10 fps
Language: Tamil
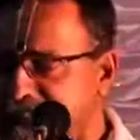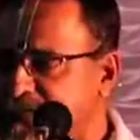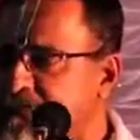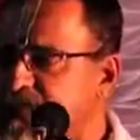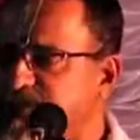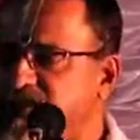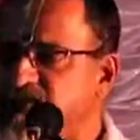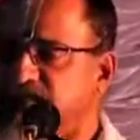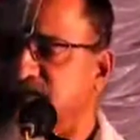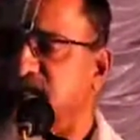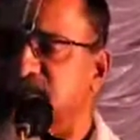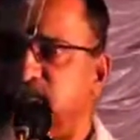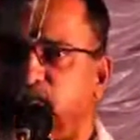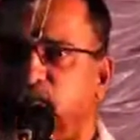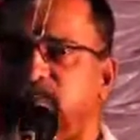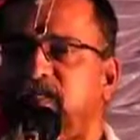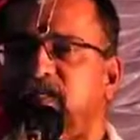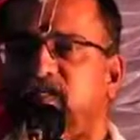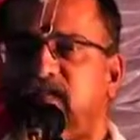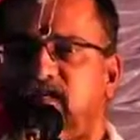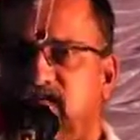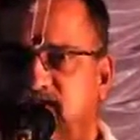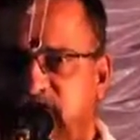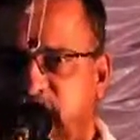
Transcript: ஜபம் பண்ணிட்டு வந்தார் போதேந்திரால் அவரை